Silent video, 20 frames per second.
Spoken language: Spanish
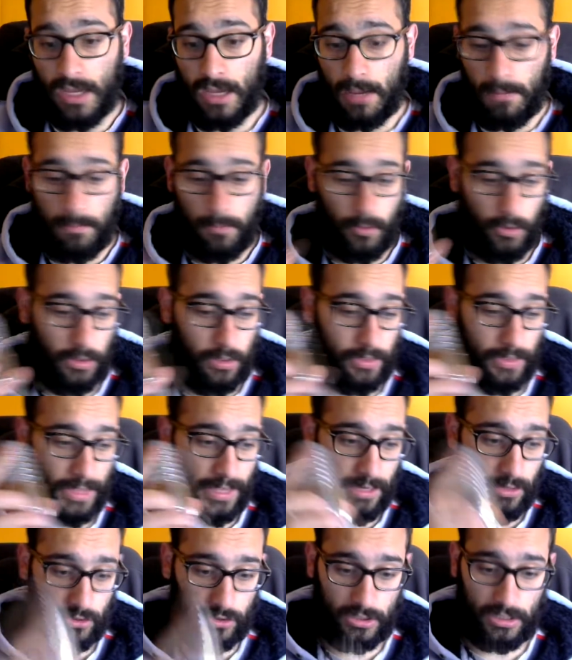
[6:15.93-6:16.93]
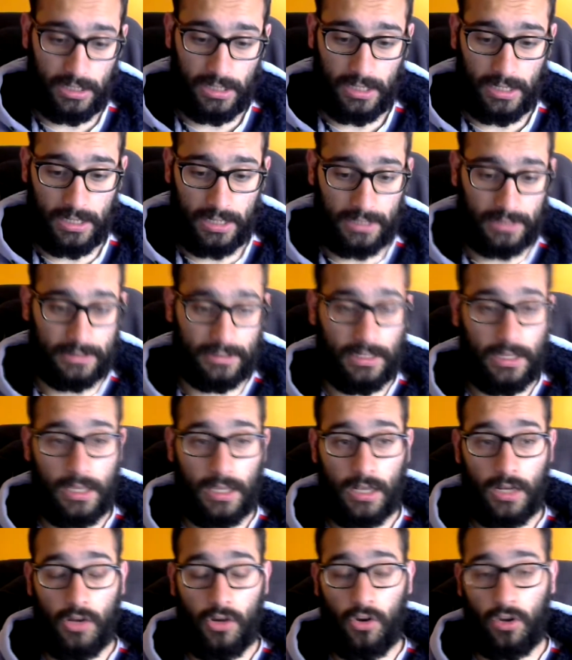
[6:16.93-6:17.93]
Podéis dejarlo si queréis
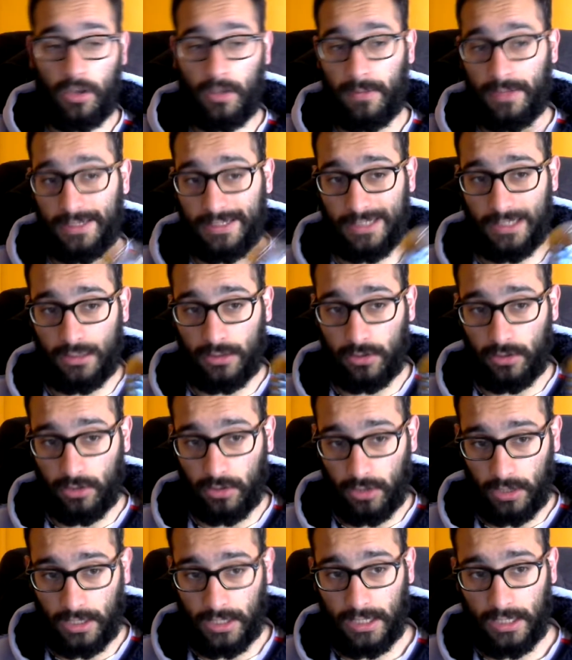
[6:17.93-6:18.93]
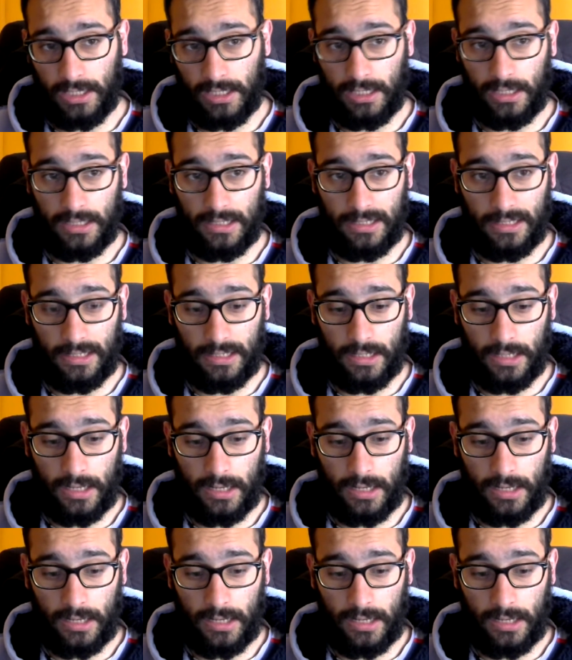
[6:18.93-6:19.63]
lo que viene siendo eh,